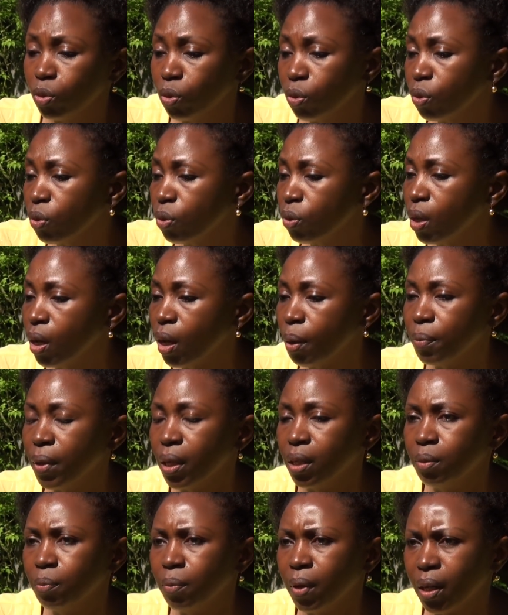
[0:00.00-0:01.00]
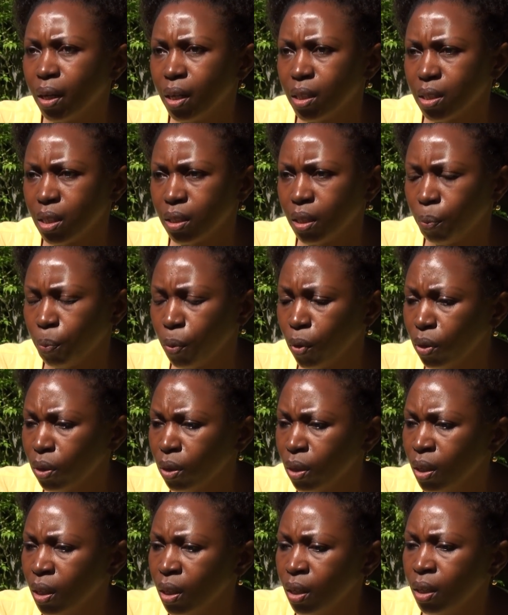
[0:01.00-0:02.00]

donc Abiyalimana à cette époque,